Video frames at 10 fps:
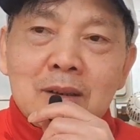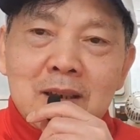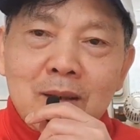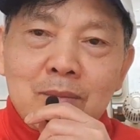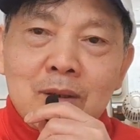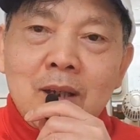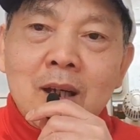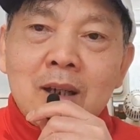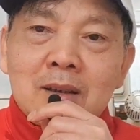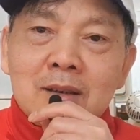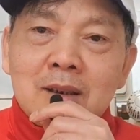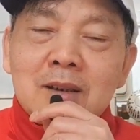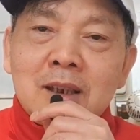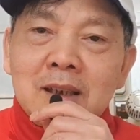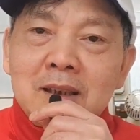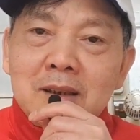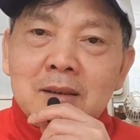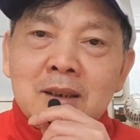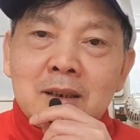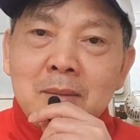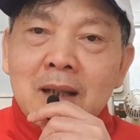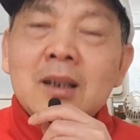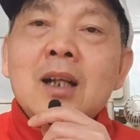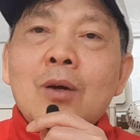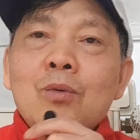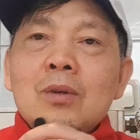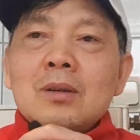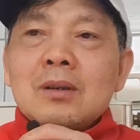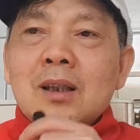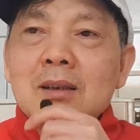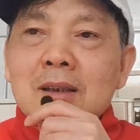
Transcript: không bao giờ người đức nghĩ như các bạn nghĩ đâu đó.